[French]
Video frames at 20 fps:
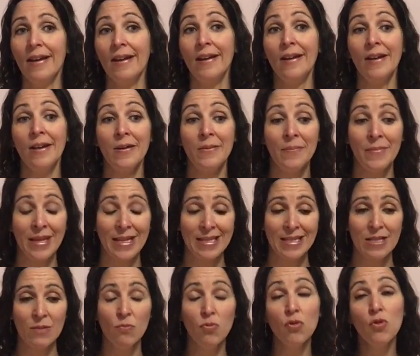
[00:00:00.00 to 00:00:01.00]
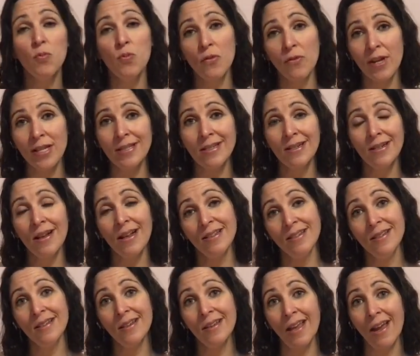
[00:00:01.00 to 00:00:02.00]
Euh, mais c'est beaucoup plus facile à
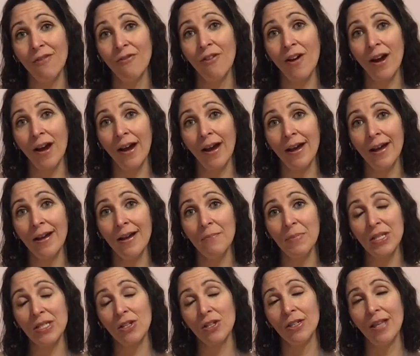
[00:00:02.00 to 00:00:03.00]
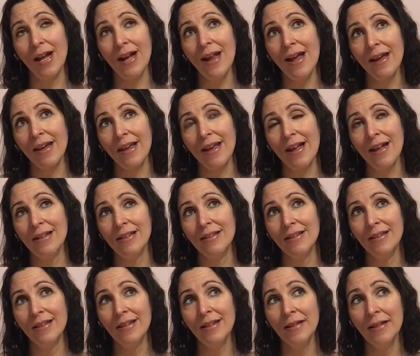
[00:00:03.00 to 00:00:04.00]
dire qu'à faire, hein, parce que dans la
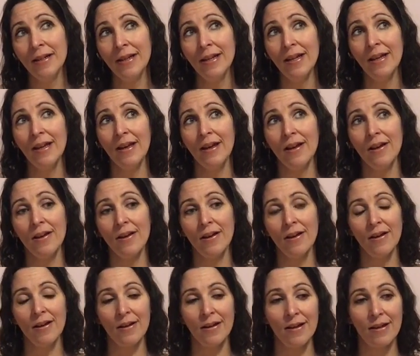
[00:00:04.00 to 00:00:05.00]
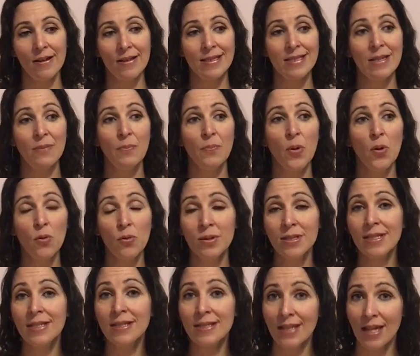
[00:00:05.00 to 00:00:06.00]
réalité, euh, c'est pas
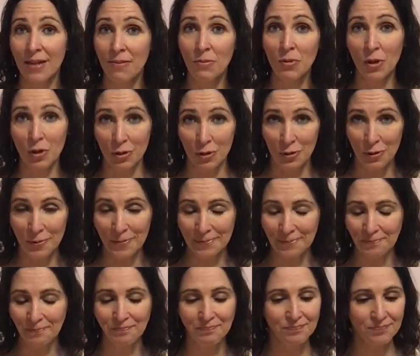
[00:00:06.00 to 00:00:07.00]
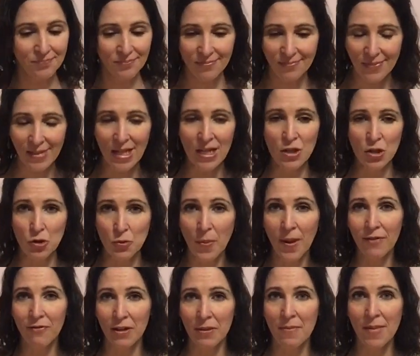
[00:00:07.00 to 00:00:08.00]
aussi simple que ça. Et je suis
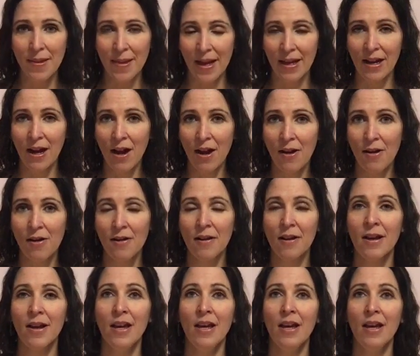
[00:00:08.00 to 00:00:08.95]
parfaitement d'accord.